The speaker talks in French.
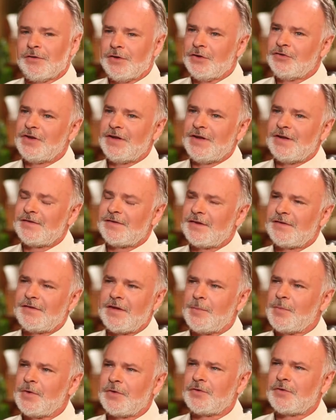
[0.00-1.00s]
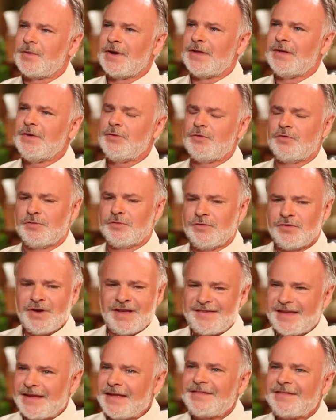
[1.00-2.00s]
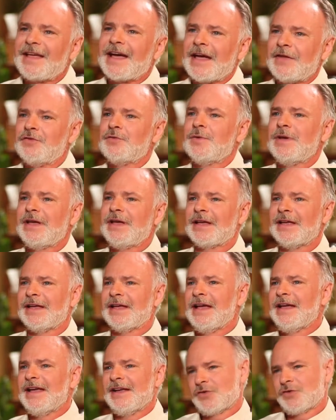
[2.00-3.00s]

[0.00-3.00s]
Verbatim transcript: Genesis, Upper's Ready, où j'essayais de traduire et,